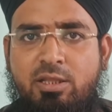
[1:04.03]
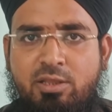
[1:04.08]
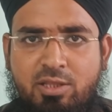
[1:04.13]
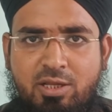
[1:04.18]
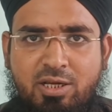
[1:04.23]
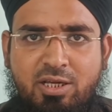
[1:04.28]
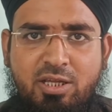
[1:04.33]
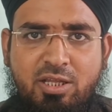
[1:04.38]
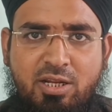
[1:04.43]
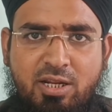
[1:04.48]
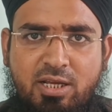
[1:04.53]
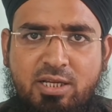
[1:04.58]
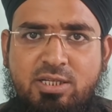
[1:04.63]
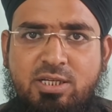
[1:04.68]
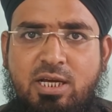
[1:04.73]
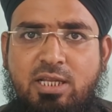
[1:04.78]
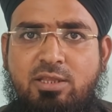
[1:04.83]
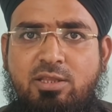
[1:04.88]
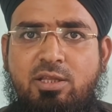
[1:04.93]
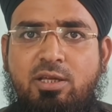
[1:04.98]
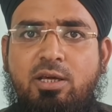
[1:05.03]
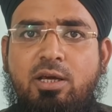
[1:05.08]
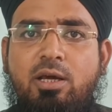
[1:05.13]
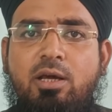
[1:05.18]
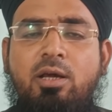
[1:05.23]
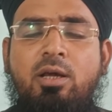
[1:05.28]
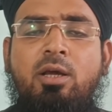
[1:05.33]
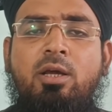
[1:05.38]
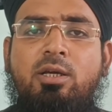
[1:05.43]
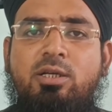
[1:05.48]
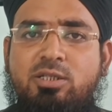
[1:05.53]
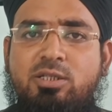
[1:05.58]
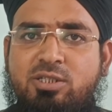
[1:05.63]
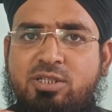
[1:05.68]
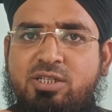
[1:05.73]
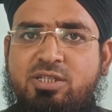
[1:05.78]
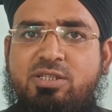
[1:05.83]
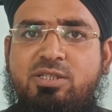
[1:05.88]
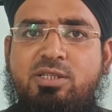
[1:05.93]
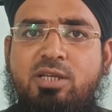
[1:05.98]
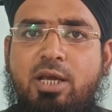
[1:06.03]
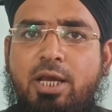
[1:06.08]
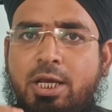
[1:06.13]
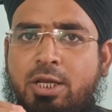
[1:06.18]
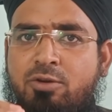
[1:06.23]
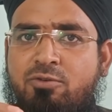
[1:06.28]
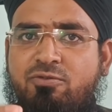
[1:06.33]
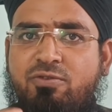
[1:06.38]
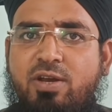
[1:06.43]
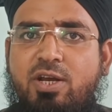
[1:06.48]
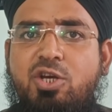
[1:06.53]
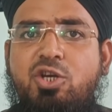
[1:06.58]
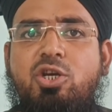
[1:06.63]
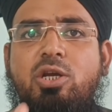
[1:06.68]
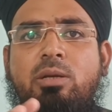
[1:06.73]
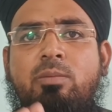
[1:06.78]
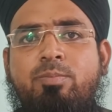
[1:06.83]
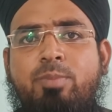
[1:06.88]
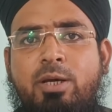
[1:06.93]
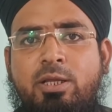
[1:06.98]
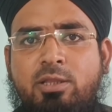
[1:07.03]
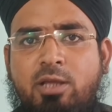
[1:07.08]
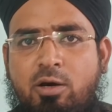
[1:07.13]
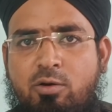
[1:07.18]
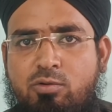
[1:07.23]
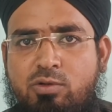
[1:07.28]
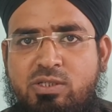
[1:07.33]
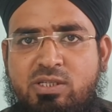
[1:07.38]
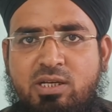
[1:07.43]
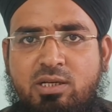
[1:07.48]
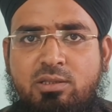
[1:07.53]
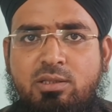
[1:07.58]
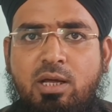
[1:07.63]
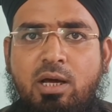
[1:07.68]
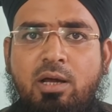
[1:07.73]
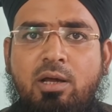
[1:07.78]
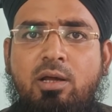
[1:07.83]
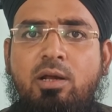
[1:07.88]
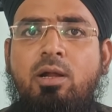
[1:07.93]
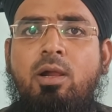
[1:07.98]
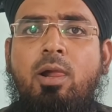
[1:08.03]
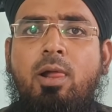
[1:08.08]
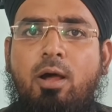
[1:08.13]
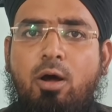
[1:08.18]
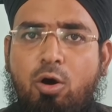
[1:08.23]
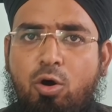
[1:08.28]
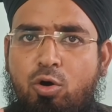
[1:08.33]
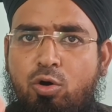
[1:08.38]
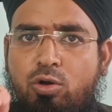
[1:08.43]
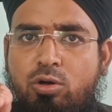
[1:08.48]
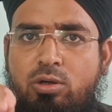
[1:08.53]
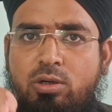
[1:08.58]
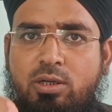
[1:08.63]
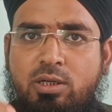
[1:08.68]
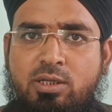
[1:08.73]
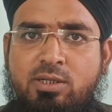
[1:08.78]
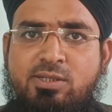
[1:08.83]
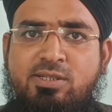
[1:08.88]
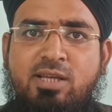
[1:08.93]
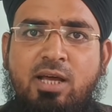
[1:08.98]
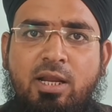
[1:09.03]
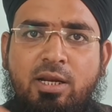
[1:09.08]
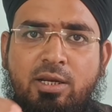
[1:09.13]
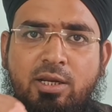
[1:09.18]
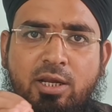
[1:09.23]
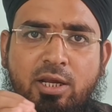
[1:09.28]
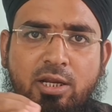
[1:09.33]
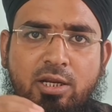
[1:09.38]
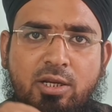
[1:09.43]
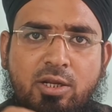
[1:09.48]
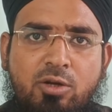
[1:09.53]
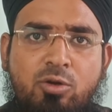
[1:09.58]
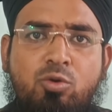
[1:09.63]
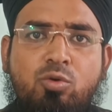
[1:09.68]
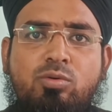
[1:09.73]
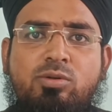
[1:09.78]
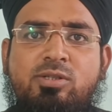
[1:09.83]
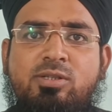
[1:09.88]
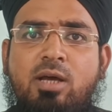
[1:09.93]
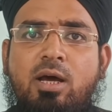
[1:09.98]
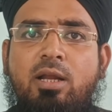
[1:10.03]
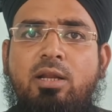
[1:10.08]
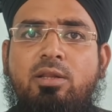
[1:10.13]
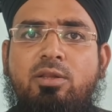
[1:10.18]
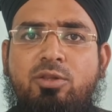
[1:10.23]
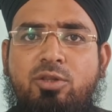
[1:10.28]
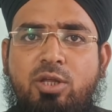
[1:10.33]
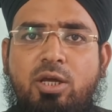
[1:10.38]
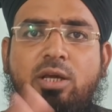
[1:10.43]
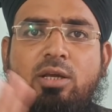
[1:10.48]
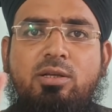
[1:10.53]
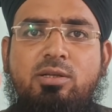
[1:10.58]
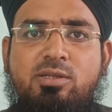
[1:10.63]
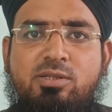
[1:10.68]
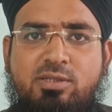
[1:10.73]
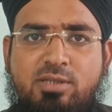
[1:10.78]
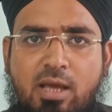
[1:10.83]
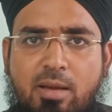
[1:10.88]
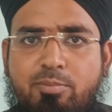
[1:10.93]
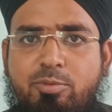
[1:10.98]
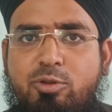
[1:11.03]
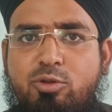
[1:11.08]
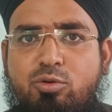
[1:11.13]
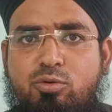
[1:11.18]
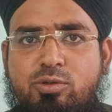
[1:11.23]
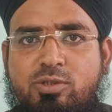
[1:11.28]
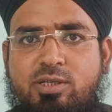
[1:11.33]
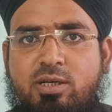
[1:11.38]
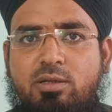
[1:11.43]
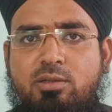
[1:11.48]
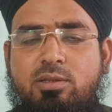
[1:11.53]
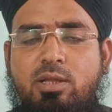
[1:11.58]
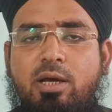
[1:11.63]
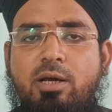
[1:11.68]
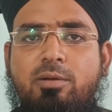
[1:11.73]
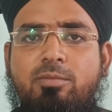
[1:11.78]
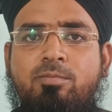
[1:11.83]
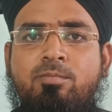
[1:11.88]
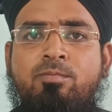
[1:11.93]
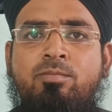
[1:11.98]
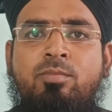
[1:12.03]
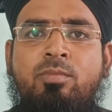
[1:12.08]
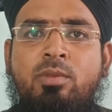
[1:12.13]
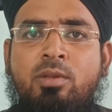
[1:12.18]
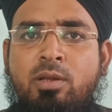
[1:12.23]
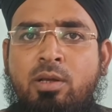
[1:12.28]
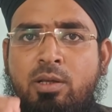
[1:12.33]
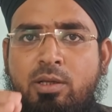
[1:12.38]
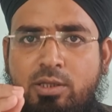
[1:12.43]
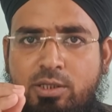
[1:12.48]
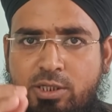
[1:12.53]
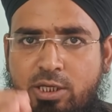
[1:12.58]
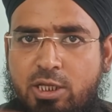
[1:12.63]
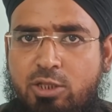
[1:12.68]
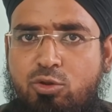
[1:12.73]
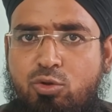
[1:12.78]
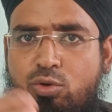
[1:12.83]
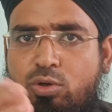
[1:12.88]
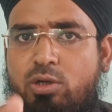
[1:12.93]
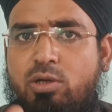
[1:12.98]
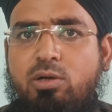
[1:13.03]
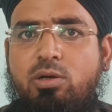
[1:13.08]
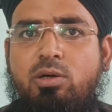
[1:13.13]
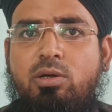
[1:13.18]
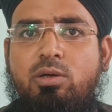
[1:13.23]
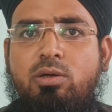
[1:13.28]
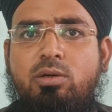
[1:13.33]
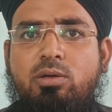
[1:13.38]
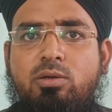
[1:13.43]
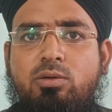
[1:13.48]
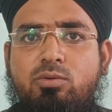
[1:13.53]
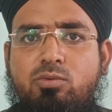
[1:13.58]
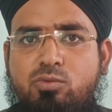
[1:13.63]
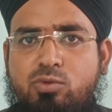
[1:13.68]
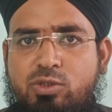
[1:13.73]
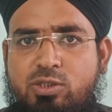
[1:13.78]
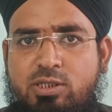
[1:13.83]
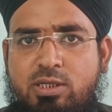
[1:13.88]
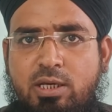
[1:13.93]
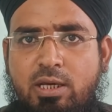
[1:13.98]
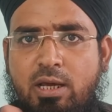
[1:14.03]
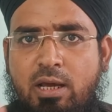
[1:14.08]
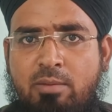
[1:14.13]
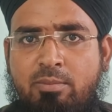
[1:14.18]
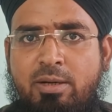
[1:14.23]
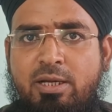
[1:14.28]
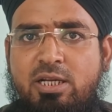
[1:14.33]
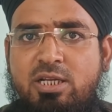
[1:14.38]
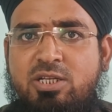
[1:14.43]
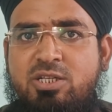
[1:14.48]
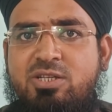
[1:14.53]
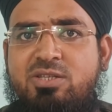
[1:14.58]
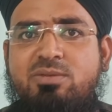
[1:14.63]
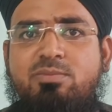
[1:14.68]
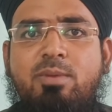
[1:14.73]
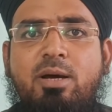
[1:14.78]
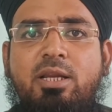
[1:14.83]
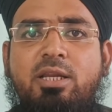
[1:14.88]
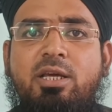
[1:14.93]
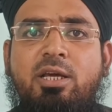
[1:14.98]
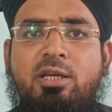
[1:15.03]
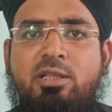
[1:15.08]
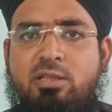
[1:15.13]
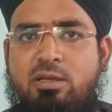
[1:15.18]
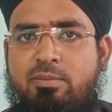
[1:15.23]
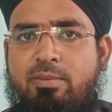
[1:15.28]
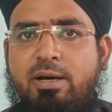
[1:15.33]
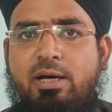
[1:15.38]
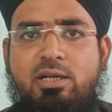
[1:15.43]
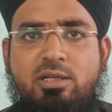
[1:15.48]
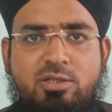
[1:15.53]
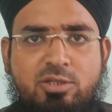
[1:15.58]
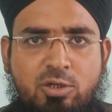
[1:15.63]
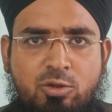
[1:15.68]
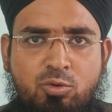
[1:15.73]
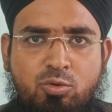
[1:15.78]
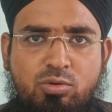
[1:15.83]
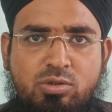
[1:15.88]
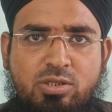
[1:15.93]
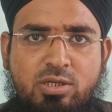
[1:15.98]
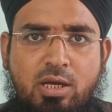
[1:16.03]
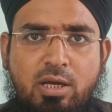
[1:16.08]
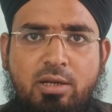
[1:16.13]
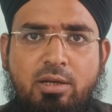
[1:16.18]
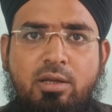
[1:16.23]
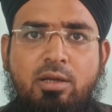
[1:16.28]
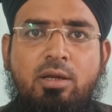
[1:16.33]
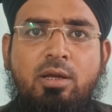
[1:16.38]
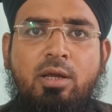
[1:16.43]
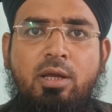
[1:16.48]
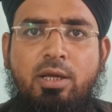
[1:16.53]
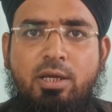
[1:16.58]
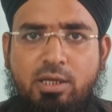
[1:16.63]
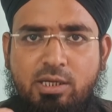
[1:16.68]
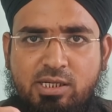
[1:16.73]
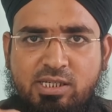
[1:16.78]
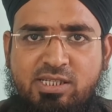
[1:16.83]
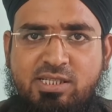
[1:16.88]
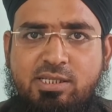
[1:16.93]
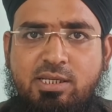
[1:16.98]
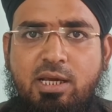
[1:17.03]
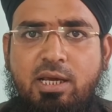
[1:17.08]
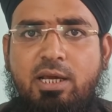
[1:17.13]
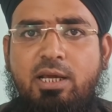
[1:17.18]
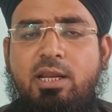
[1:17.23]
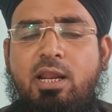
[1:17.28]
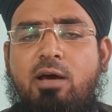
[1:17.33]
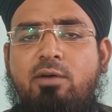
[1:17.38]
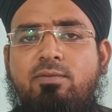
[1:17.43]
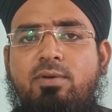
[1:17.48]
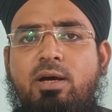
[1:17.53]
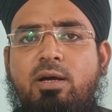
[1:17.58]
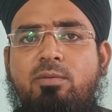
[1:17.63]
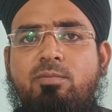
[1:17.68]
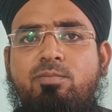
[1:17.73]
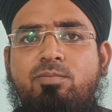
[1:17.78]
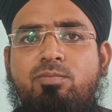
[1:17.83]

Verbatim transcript: गंदगी रह जाती है जिससे इन्फेक्शन पैदा हो सकता है और इंसान के लिए नुकसानदेह साबित हो सकता है ये तो उसके हमारी जिस्मानी एतबार से नुकसान है इसके अलावा